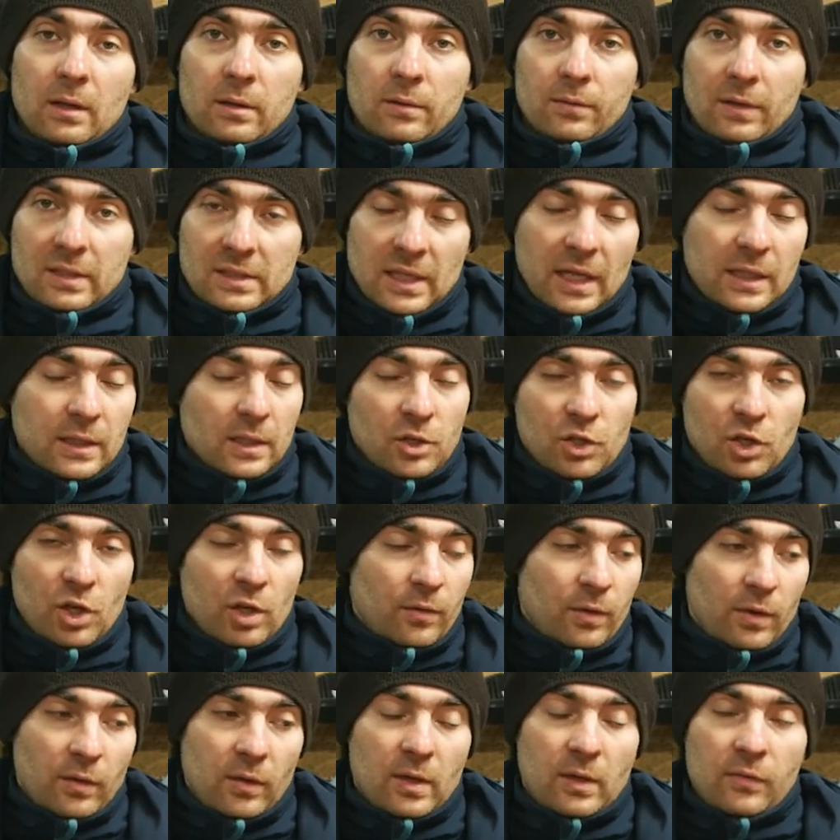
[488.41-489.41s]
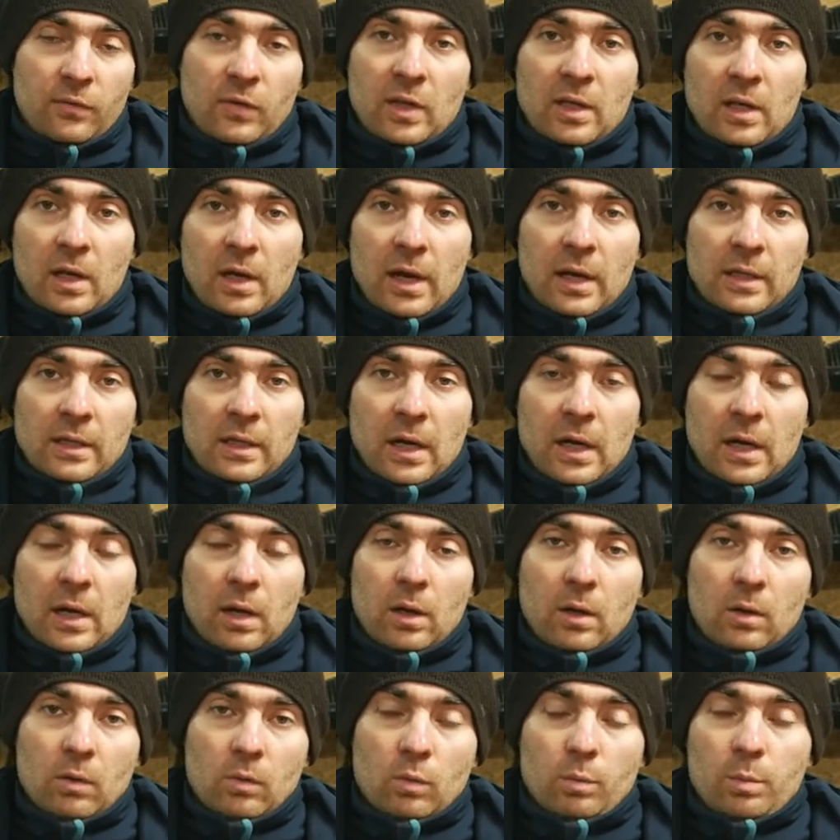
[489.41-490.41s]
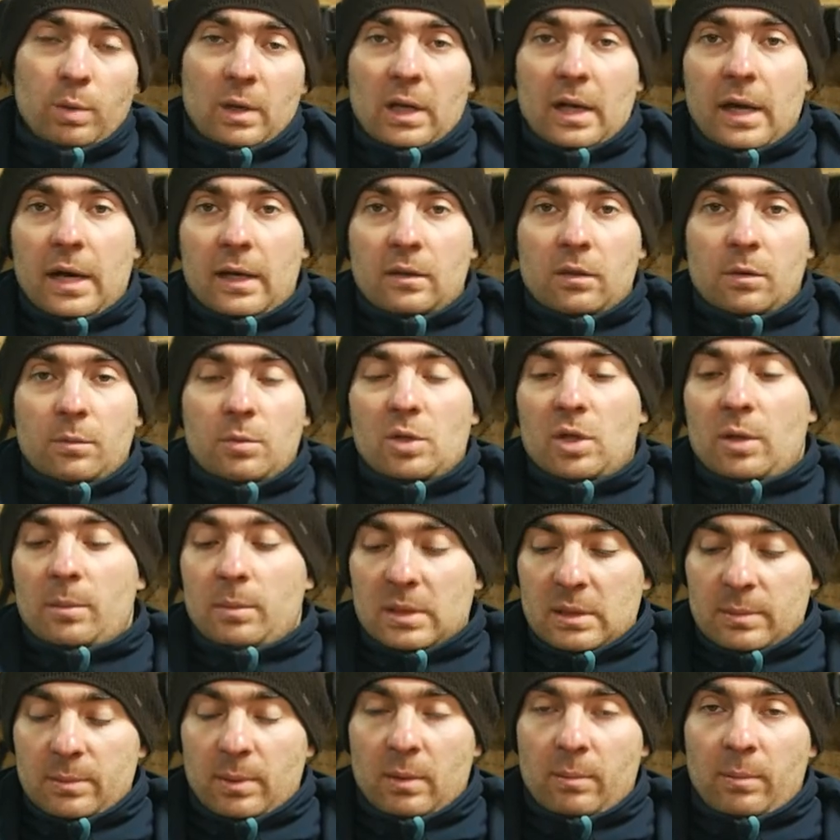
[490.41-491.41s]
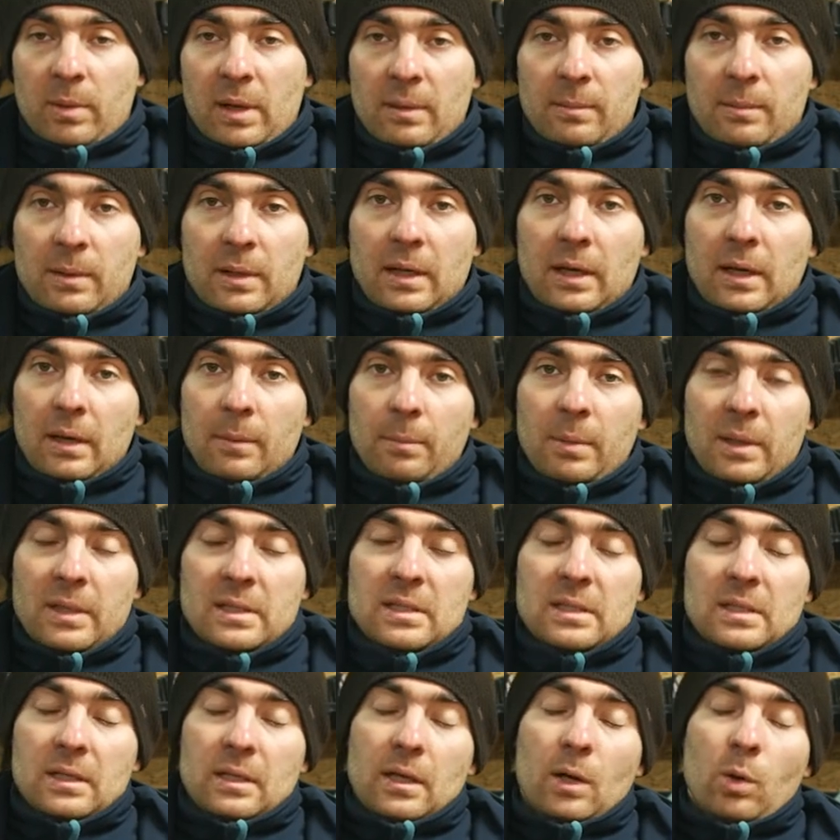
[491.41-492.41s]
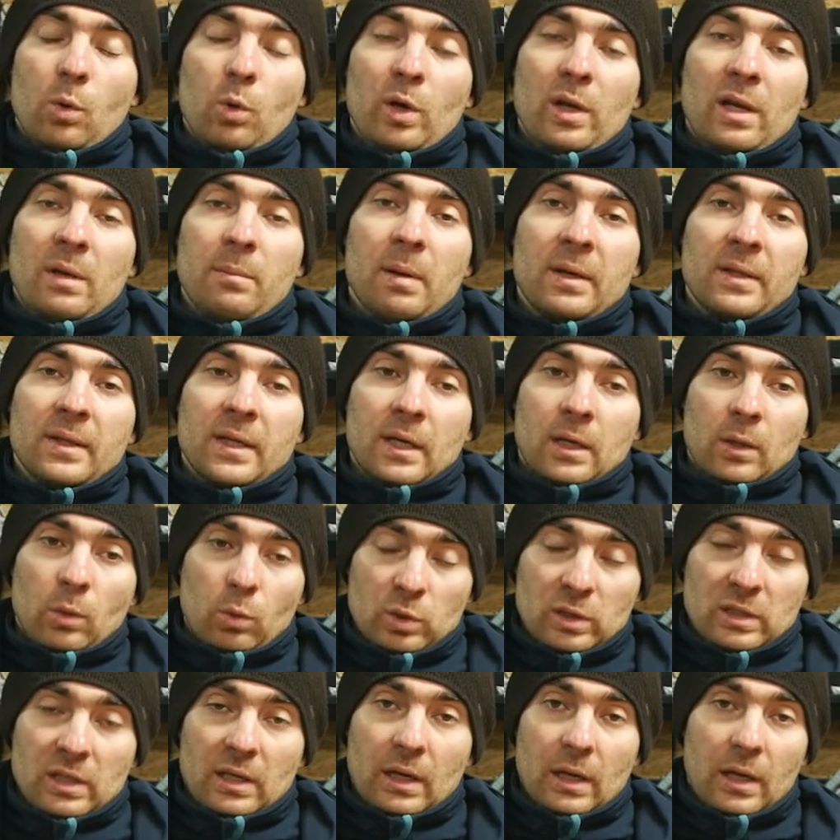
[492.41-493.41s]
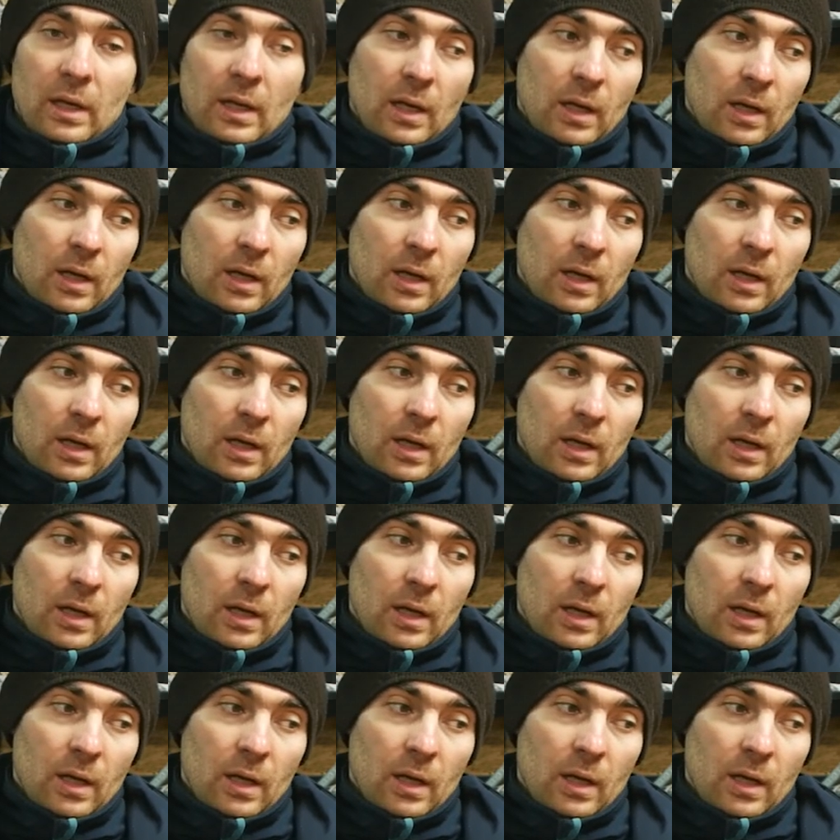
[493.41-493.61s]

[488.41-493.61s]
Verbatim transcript: Двадцаточки, видели, она убирает вообще без проблем, э, без какой-либо нагрузки.